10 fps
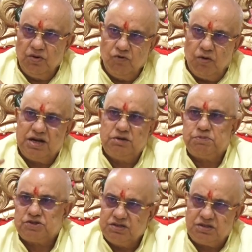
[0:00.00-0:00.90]
वो हमारी
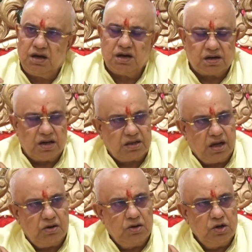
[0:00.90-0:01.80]
प्रशंसा कर रहा
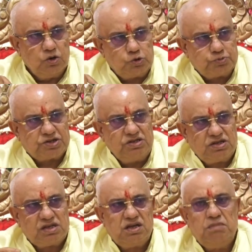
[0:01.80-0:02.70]
था उस
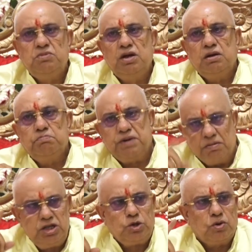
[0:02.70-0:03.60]
प्रशंसा से हम
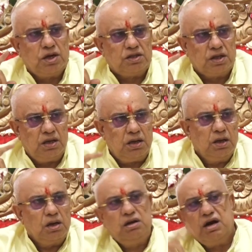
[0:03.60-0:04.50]
भ्रमित हो रहे थे
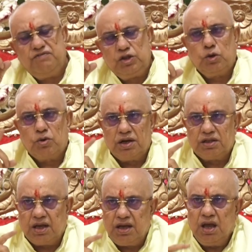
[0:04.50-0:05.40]
गर्वित हो रहे
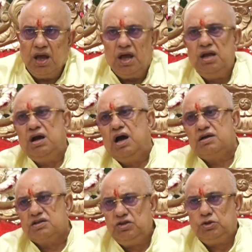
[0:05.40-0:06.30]
थे अहंकार
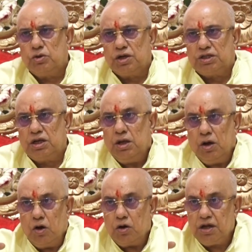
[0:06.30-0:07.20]
ग्रसित हो रहे थे
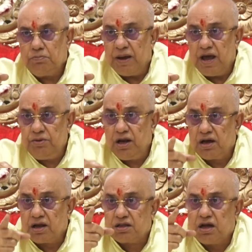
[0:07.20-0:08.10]
और एक भय भी
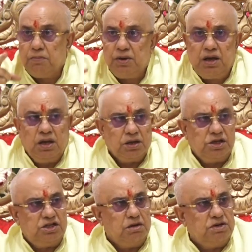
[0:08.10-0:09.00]
लग रहा था हमें
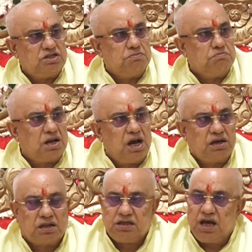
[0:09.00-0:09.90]
यदि हमने इसे मना
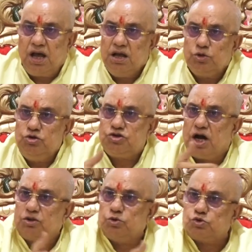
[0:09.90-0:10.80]
कर दिया तो इन
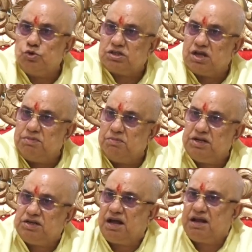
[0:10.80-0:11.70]
चार दोस्तों के सामने
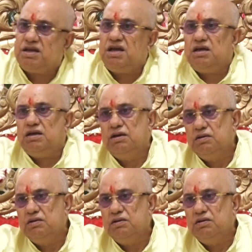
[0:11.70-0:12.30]
हमारी क्या रह जाएगी